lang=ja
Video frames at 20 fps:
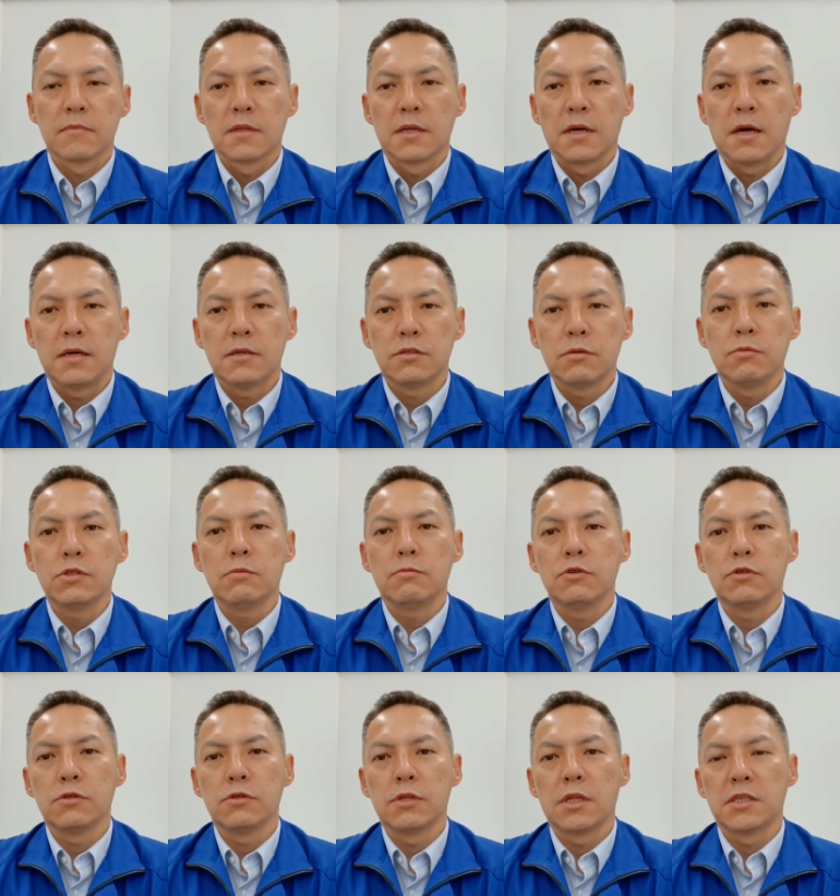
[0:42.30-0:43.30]
えー、そもそ
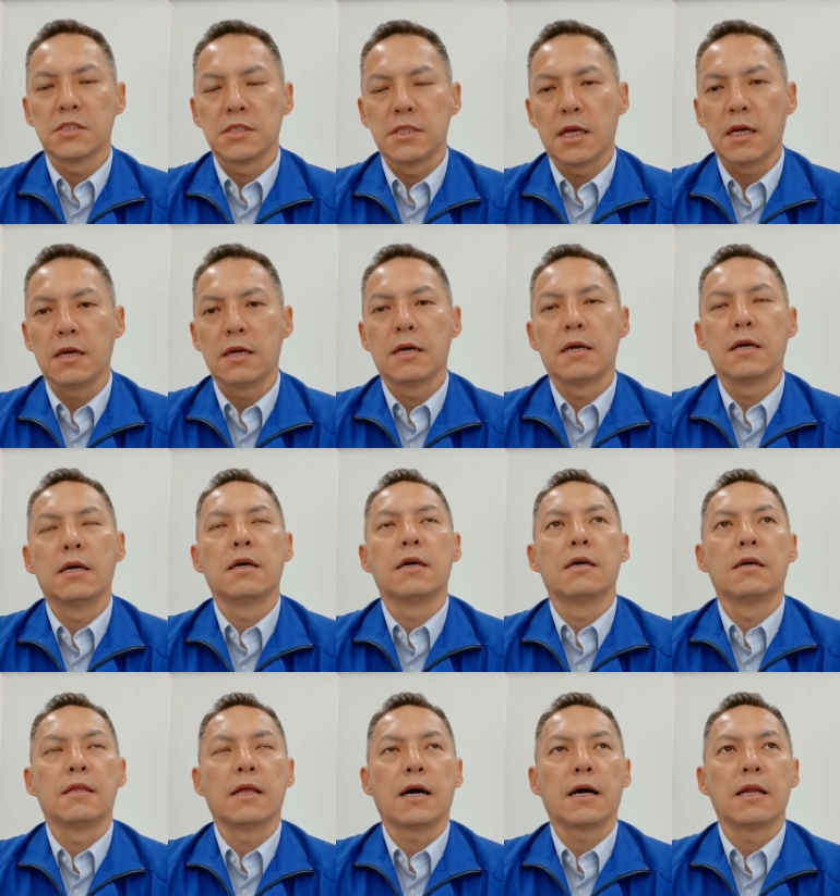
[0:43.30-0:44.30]
ものですね、
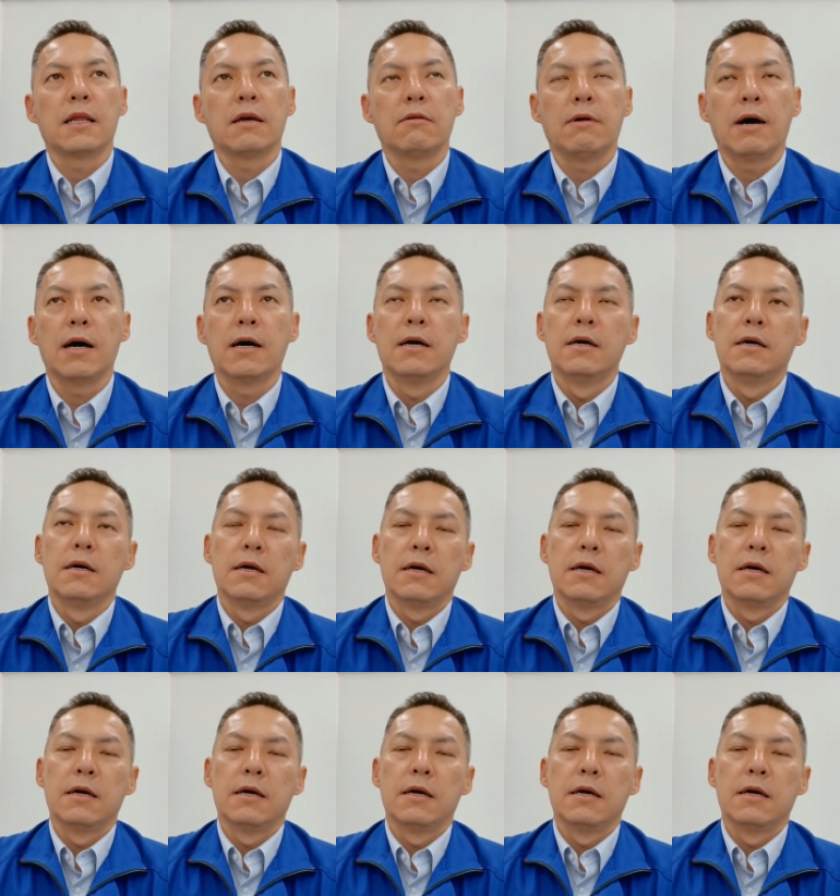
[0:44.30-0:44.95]
えー、流れは、